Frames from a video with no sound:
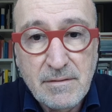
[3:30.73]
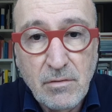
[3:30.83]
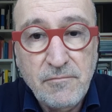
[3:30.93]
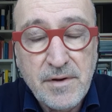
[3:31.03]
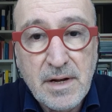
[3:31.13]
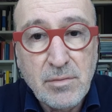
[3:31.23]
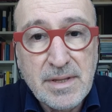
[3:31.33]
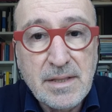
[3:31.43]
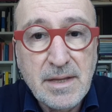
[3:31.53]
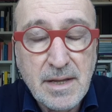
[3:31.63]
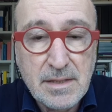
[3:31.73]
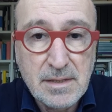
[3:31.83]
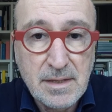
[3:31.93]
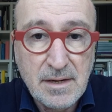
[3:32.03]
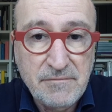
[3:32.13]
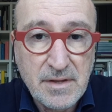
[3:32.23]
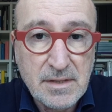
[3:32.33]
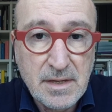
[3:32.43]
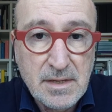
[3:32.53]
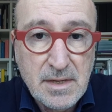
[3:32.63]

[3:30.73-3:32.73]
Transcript: offrire un della fede.